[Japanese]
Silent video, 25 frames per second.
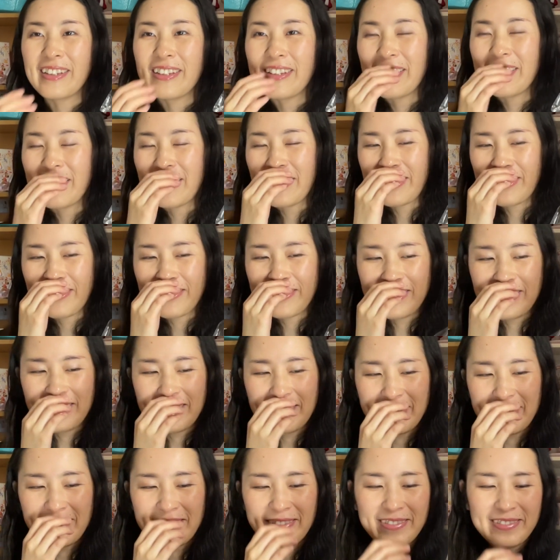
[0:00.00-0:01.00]
家の
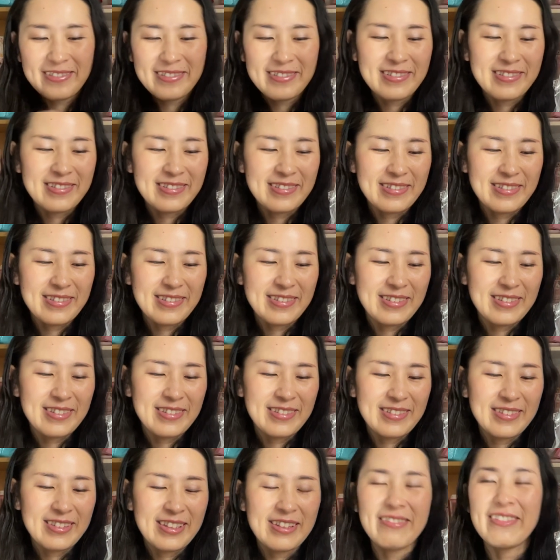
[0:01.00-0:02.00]
近く
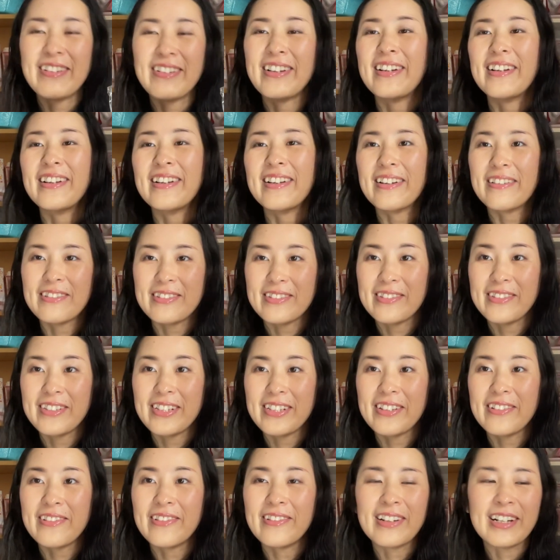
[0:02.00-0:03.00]
には
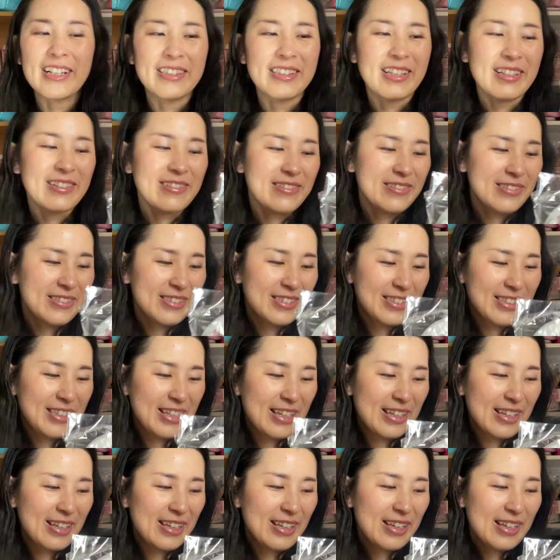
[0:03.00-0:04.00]
スリコがなくっ
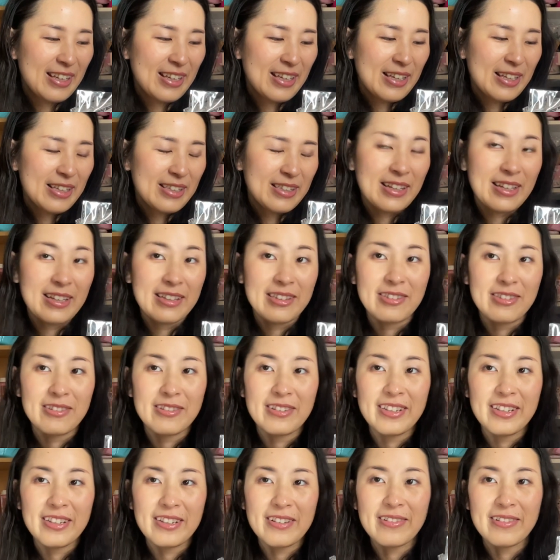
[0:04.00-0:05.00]
てで
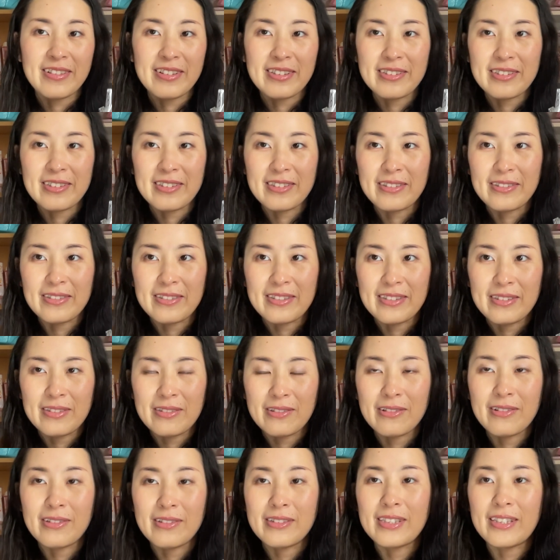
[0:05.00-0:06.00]
3COINS
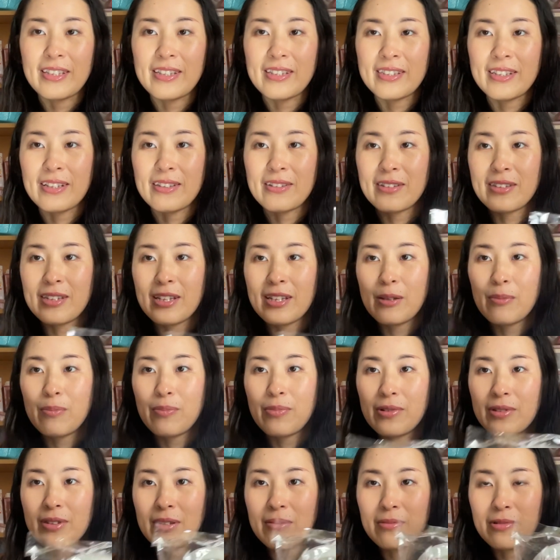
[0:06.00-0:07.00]
の実際の店
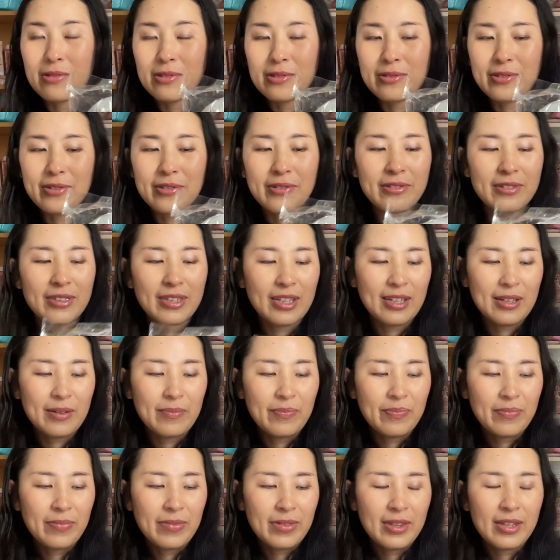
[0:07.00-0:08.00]
舗でもすぐに
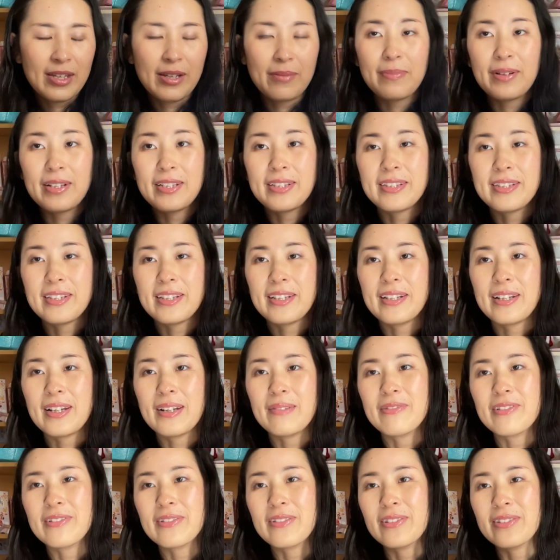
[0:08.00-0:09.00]
やっぱり
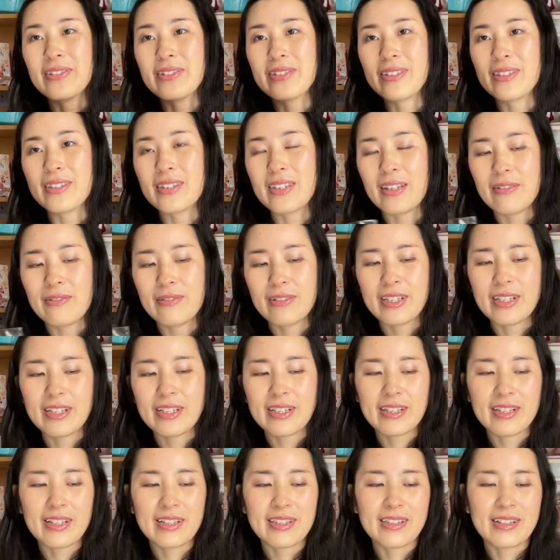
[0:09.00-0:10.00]
セーラームーングッズって売り
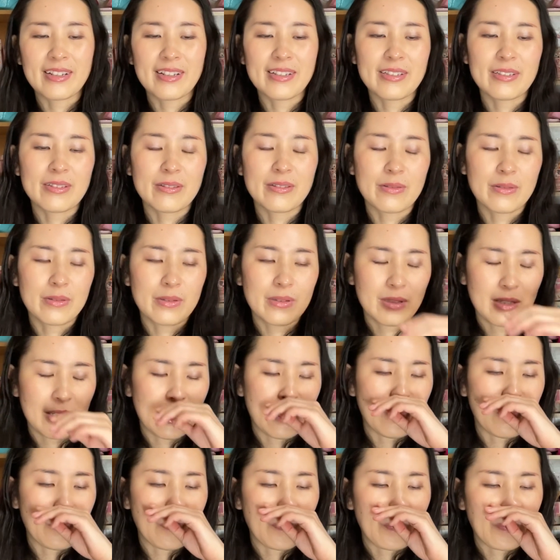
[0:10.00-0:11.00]
切れたらしくっ
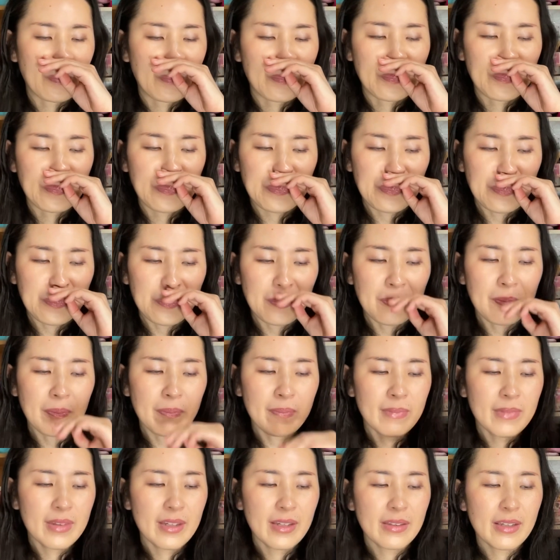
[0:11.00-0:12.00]
て
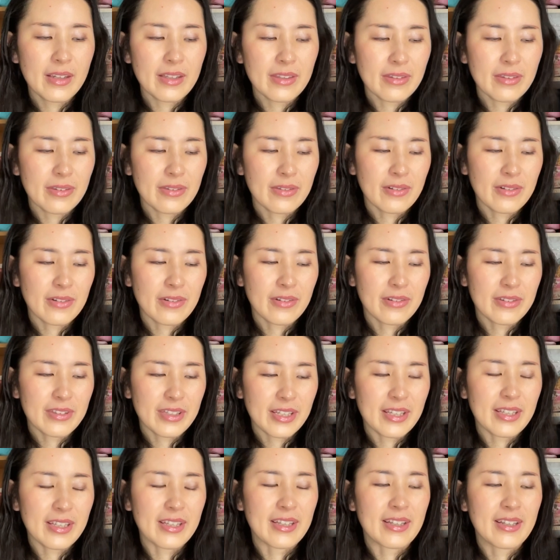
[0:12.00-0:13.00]
でネット
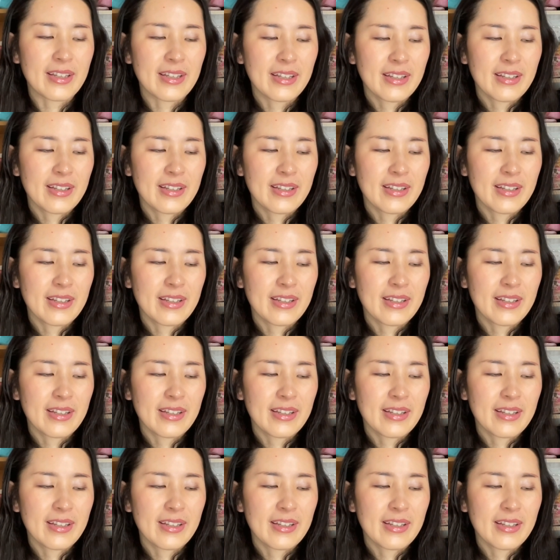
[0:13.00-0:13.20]
で